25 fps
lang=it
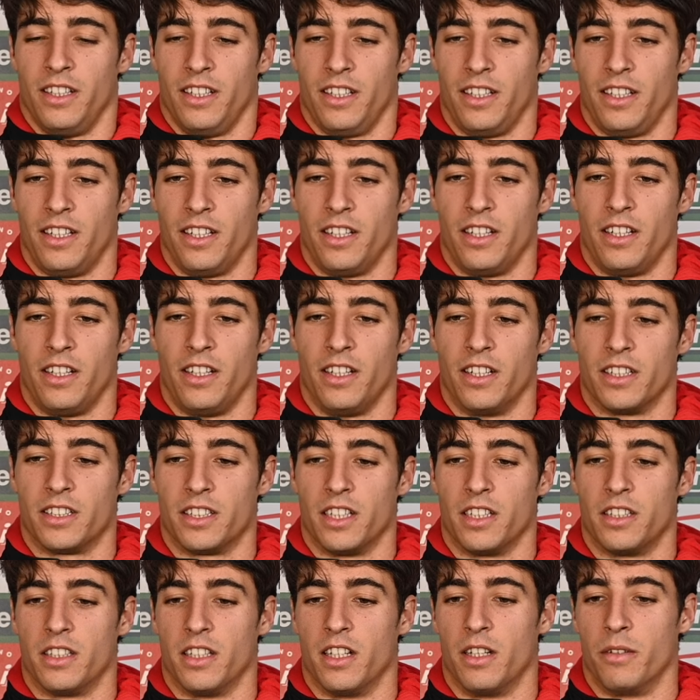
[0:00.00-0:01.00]
e è
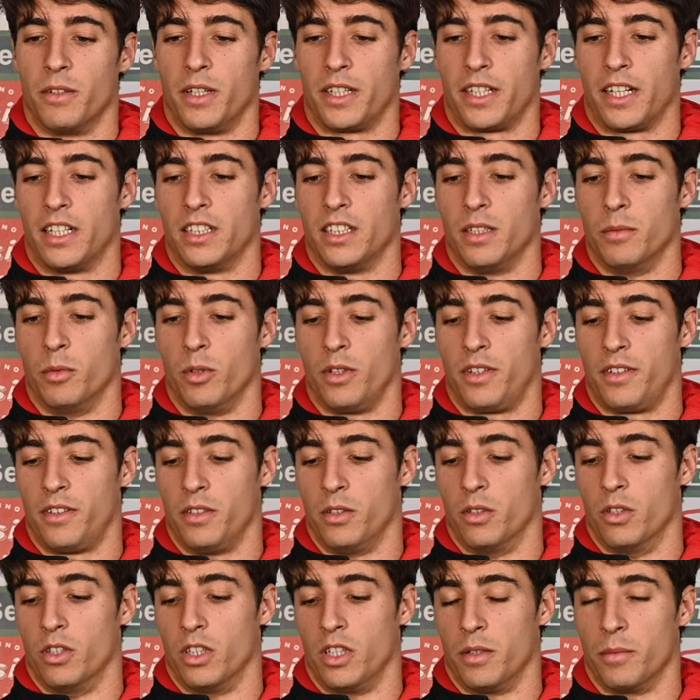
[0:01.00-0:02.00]
stata una grande
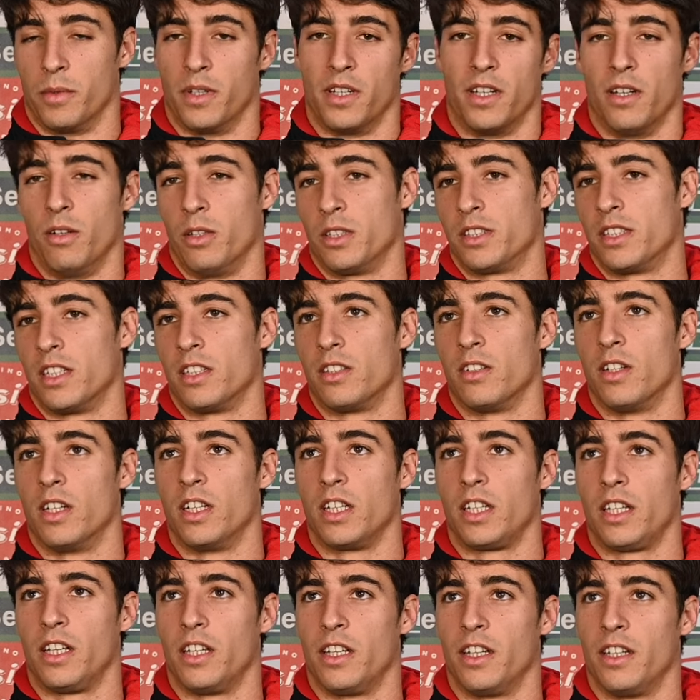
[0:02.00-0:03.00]
emozione, ma lo è stato
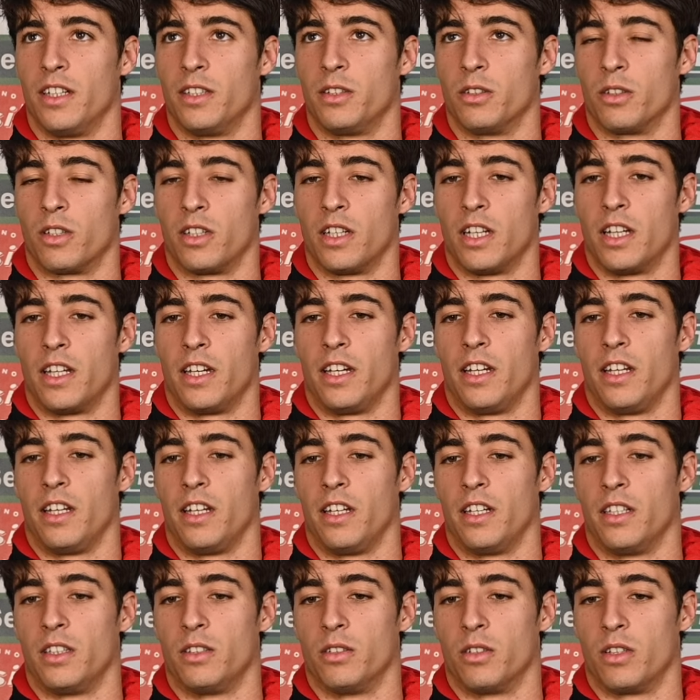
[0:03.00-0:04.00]
anche
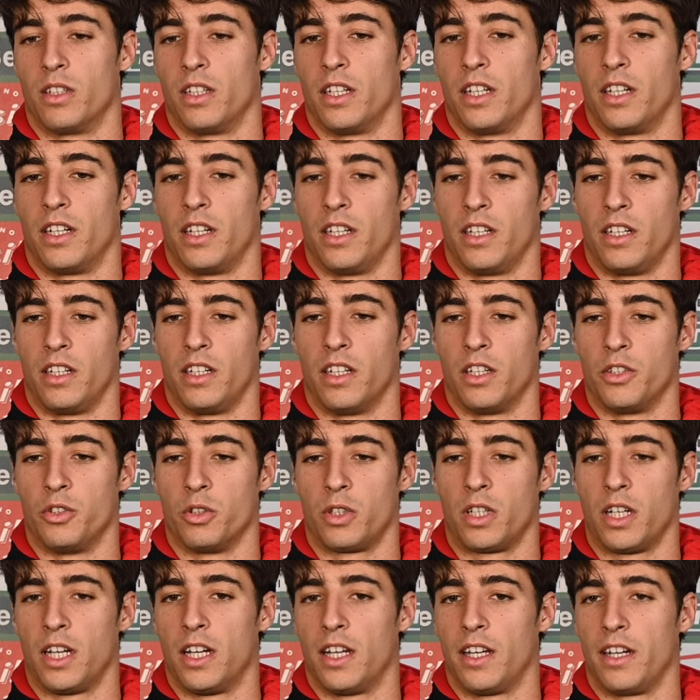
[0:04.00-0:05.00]
tornare, tornare a
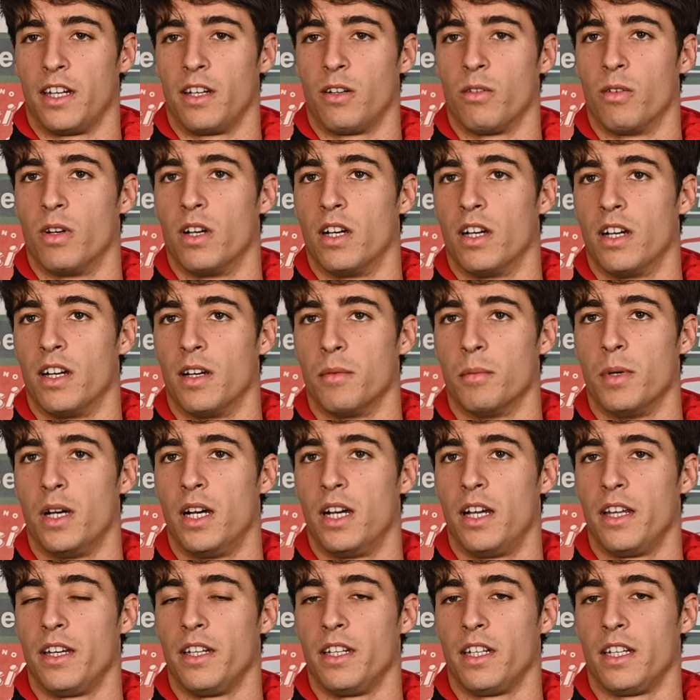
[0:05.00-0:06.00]
giocare qua a
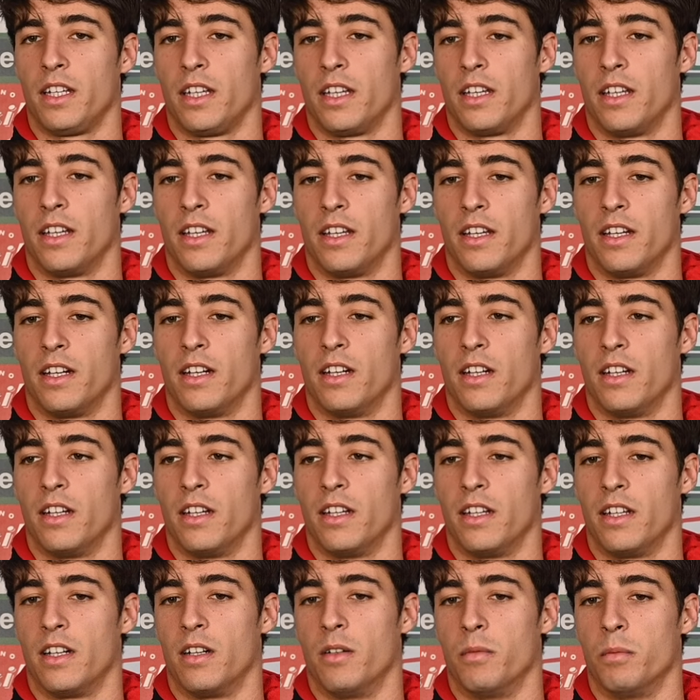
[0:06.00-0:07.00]
Bari, che
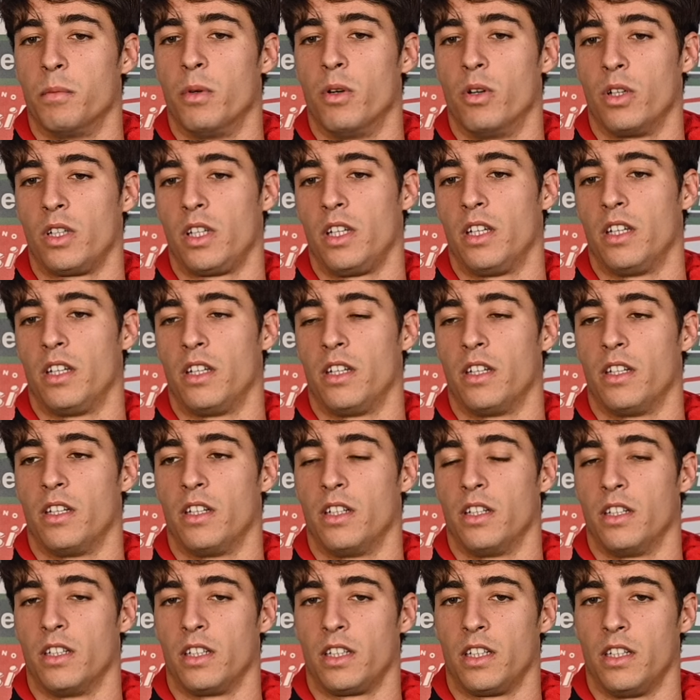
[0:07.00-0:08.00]
era, era un po'
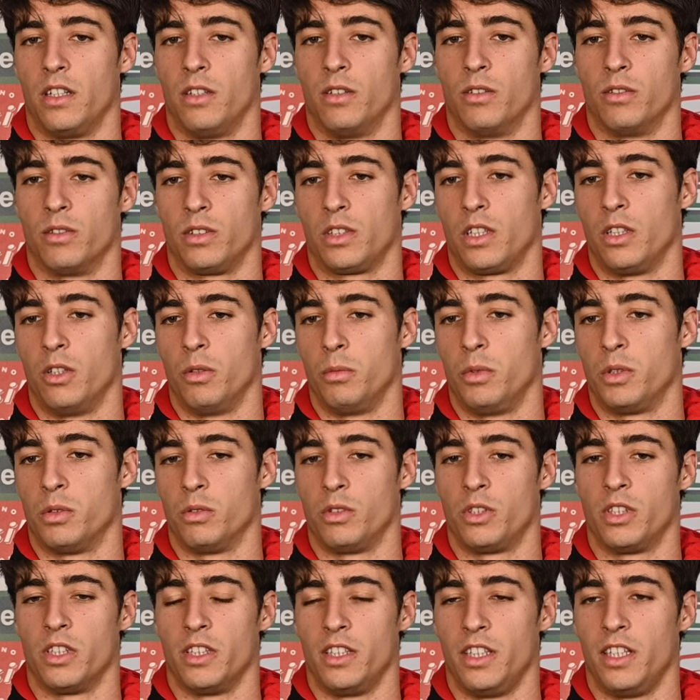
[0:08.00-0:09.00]
che, che, non, che, non, mi
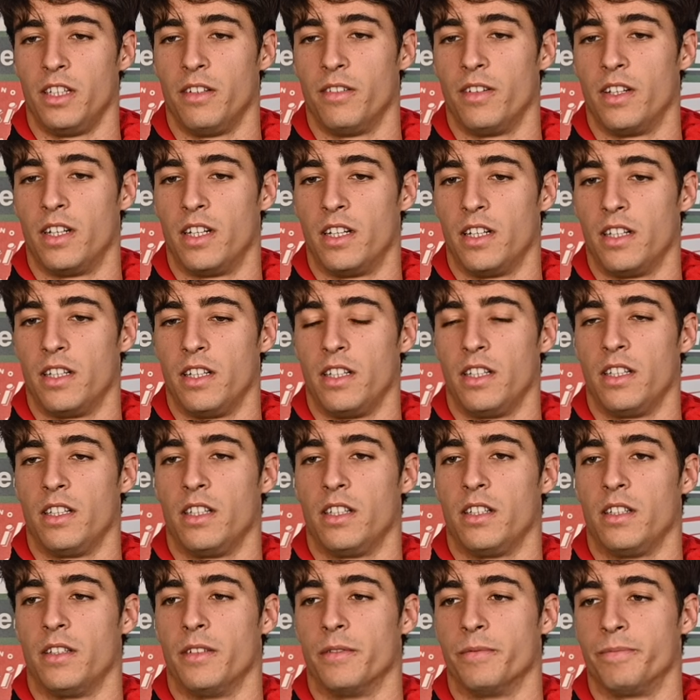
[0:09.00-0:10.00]
succedeva
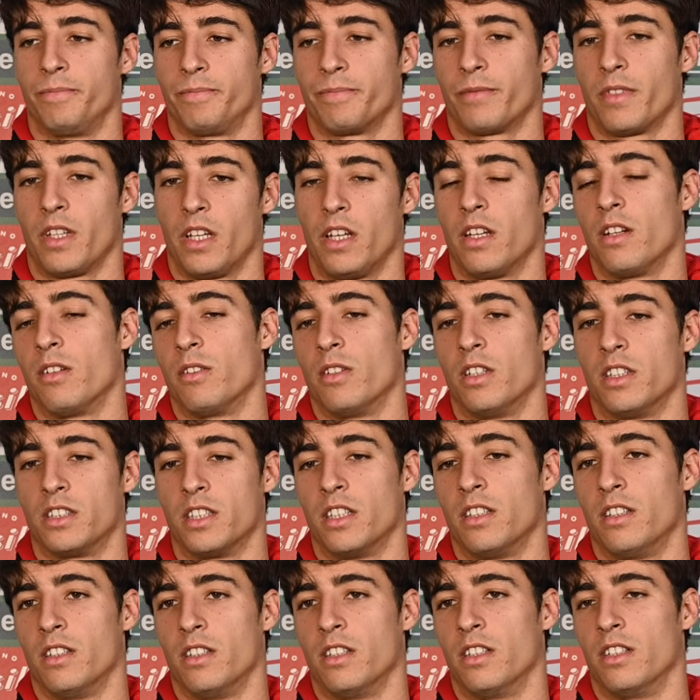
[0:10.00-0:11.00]
e ero, è
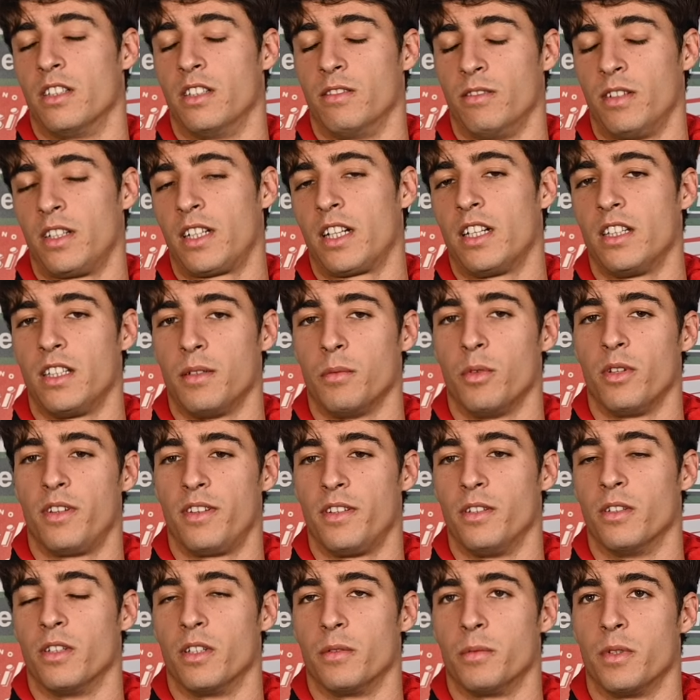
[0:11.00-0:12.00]
stata una grande
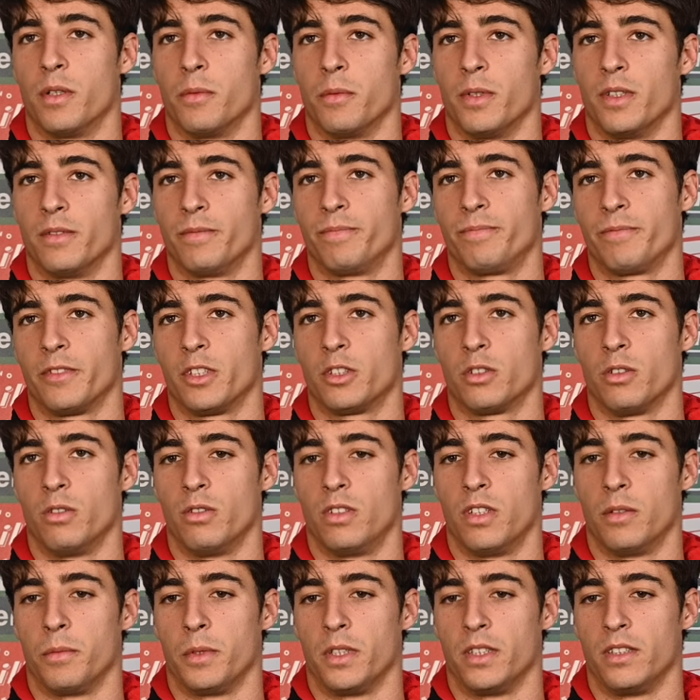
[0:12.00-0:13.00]
emozione per me,
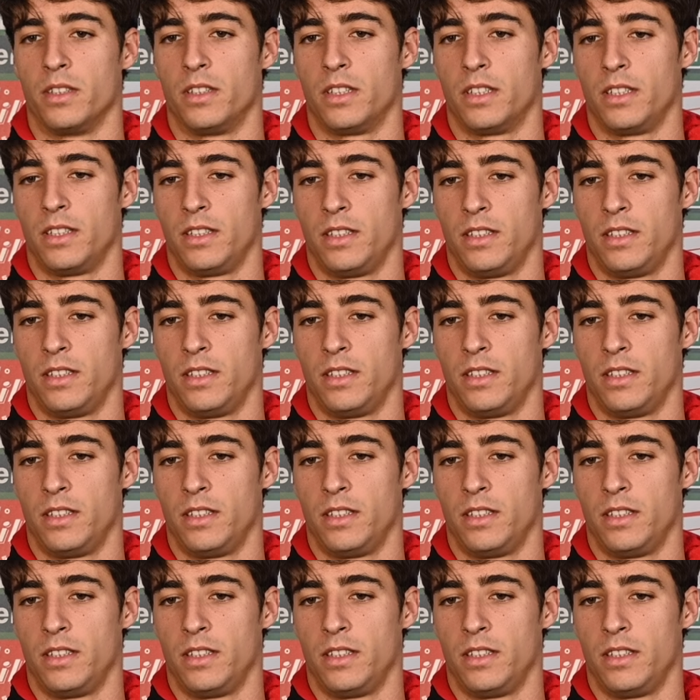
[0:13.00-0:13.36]
assolutamente.